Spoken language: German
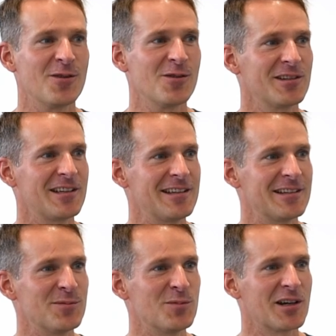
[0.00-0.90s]
auch
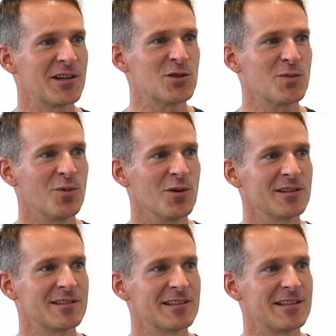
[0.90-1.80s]
eher im Bereich
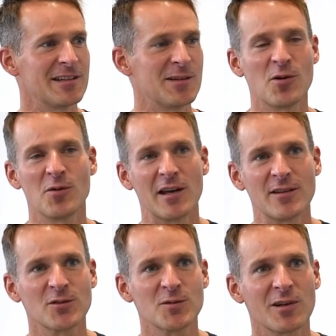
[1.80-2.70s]
Sport, eher auch im
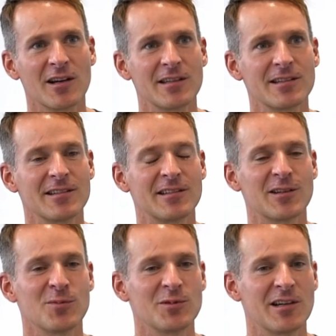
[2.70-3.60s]
Leistungsbereich. Ich
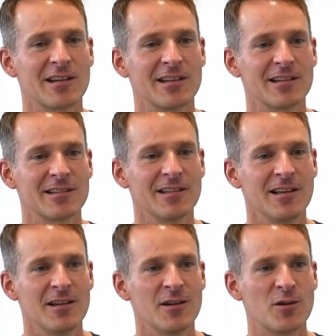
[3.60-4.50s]
habe jahrelang
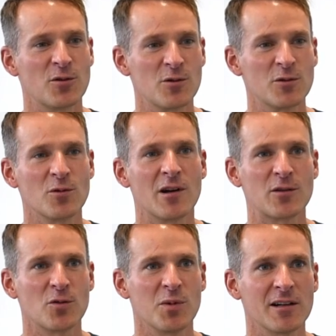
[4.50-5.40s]
Rock'n'Roll
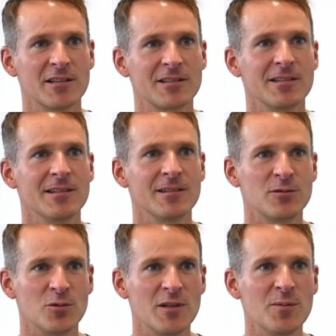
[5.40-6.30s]
Akrobatik
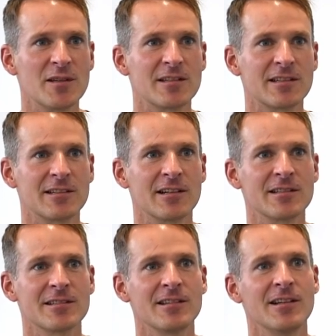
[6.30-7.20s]
turniermäßig getanzt,